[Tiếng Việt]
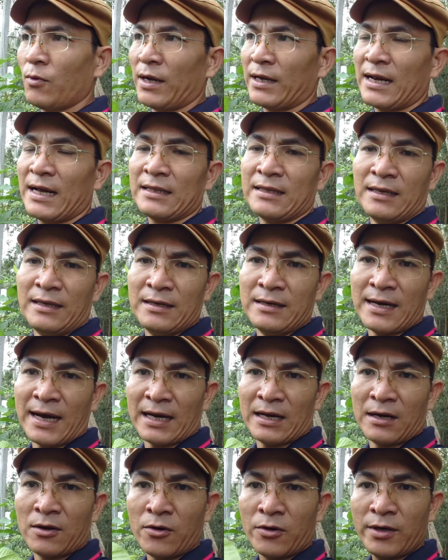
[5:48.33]
ngoài ra thì như
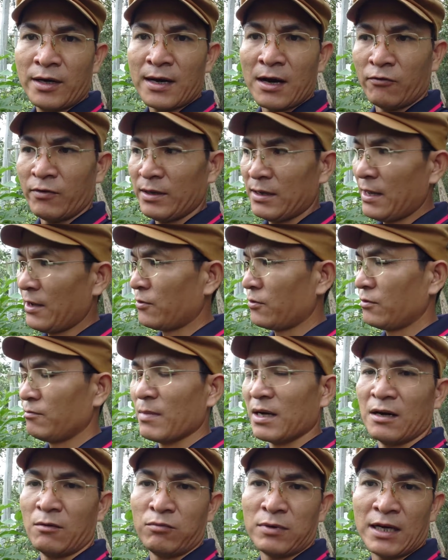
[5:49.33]
hải đã nói ở đầu video
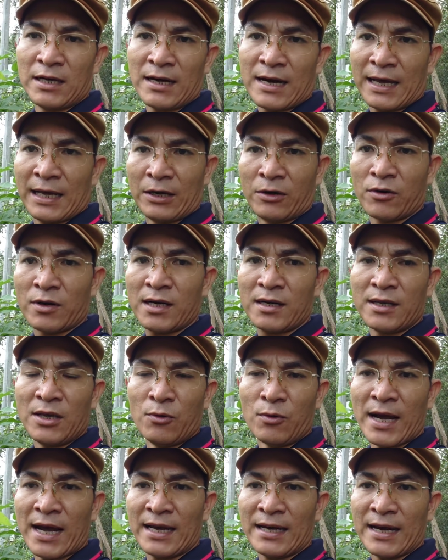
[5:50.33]
bệnh động kinh này có rất
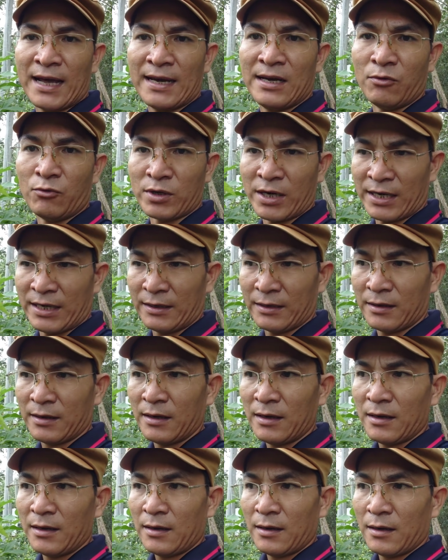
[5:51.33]
nhiều cây để điều trị
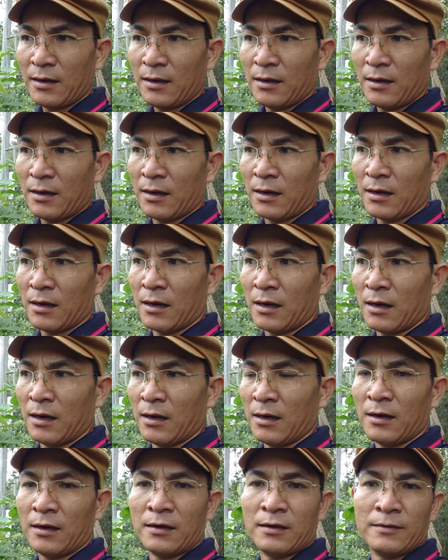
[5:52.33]
à,
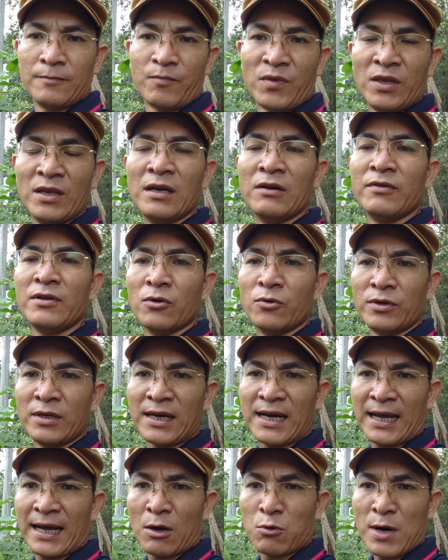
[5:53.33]
như ví dụ
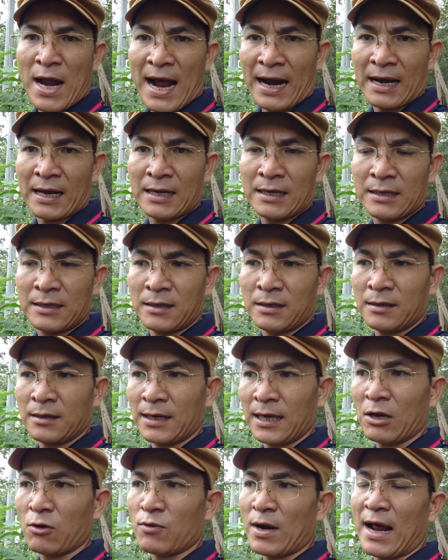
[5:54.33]
như cây cau đằng
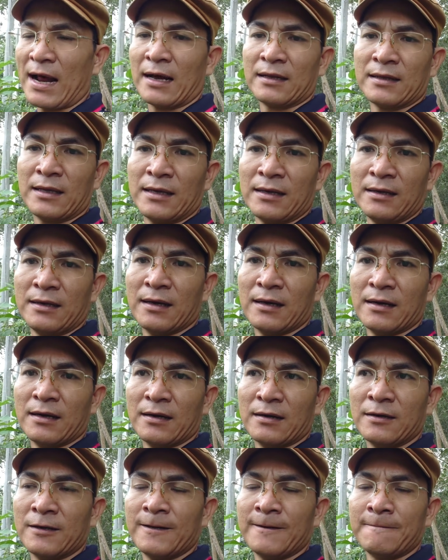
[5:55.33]
cái cau đằng thì
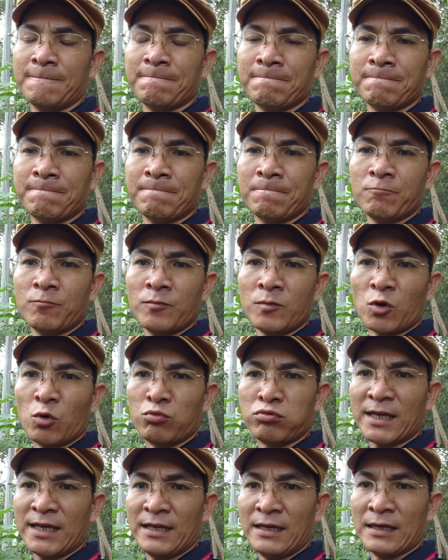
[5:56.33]
à,
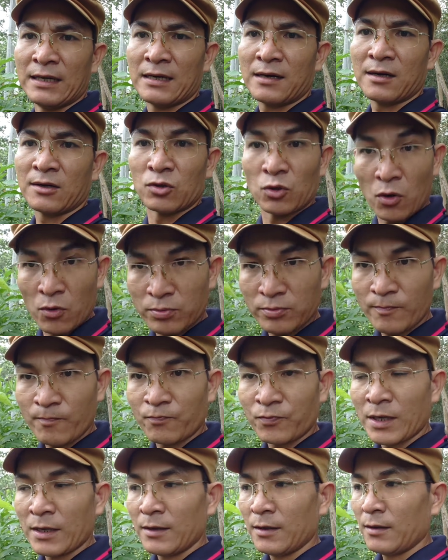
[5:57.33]
cũng trị rất là tốt
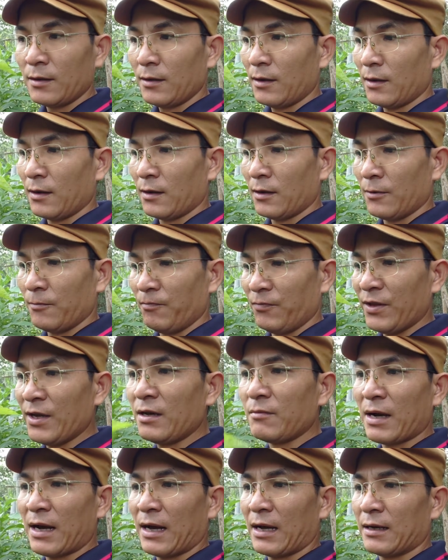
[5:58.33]
à,
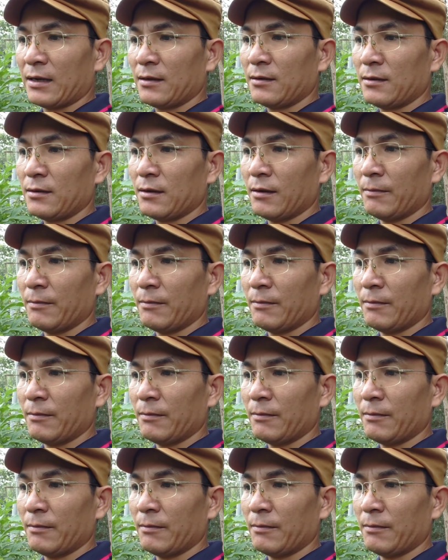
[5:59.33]
nhưng mà